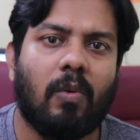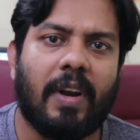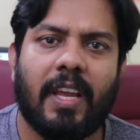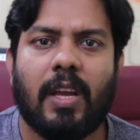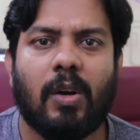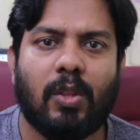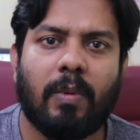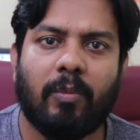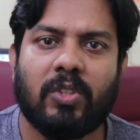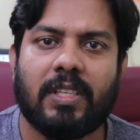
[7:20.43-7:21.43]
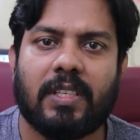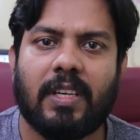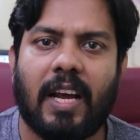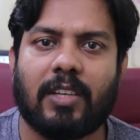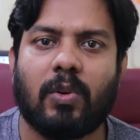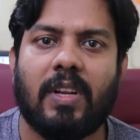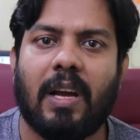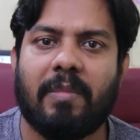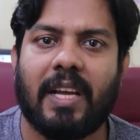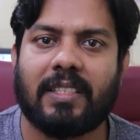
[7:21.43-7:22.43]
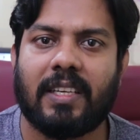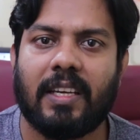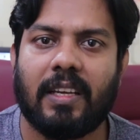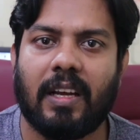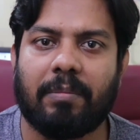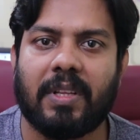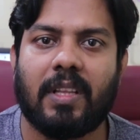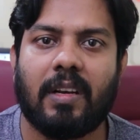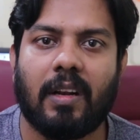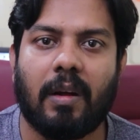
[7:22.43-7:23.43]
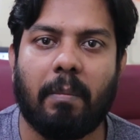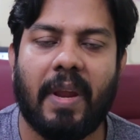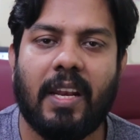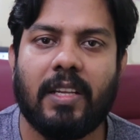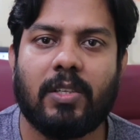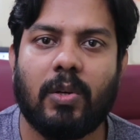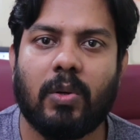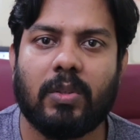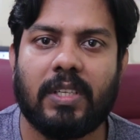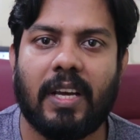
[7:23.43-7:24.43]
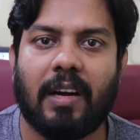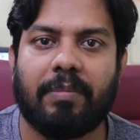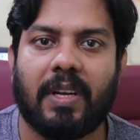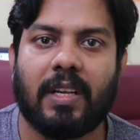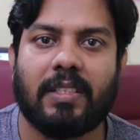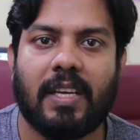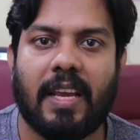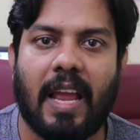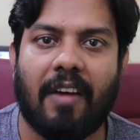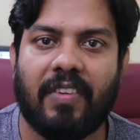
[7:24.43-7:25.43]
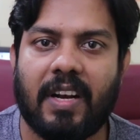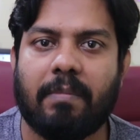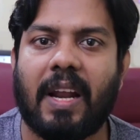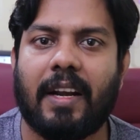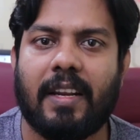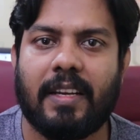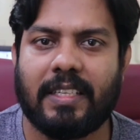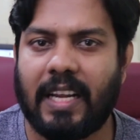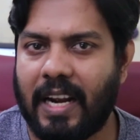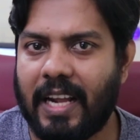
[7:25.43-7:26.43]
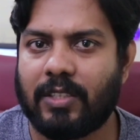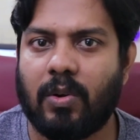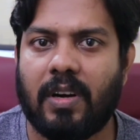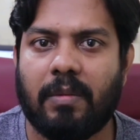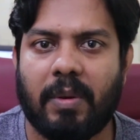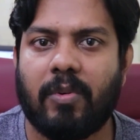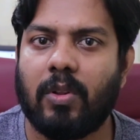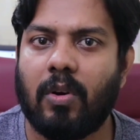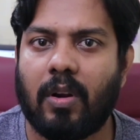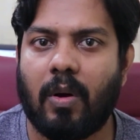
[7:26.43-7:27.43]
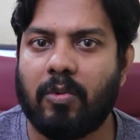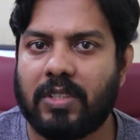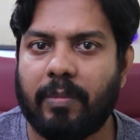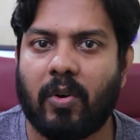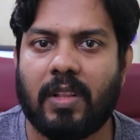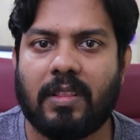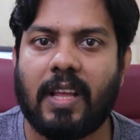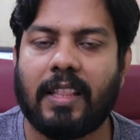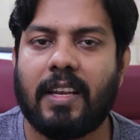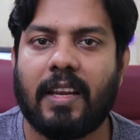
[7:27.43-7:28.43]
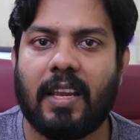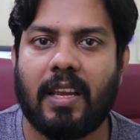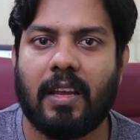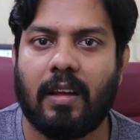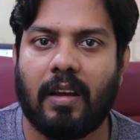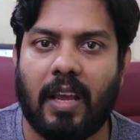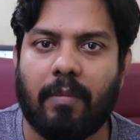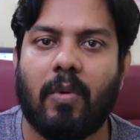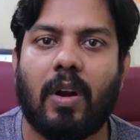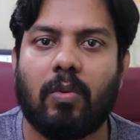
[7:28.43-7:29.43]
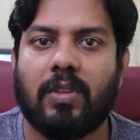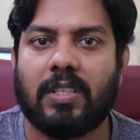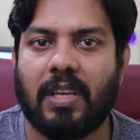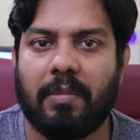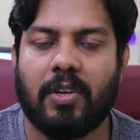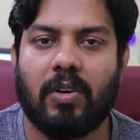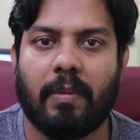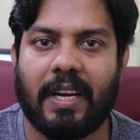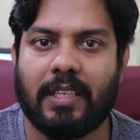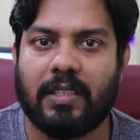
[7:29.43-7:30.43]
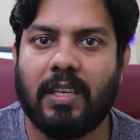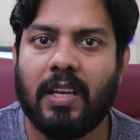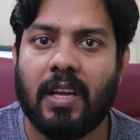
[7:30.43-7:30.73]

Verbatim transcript: অনেকেই হয়তো বা বুঝেছেন আসলে আমি আজকে আপনাদের মেইনলি ছিল যে আপনারা যে অ্যাফিলেট মার্কেটিং নিয়ে যারা কাজ করেন বিব্রতকর অবস্থায় পড়েন তাদেরকে হেল্প করার উদ্দেশ্যে এই ভিডিওটা বানিয়েছি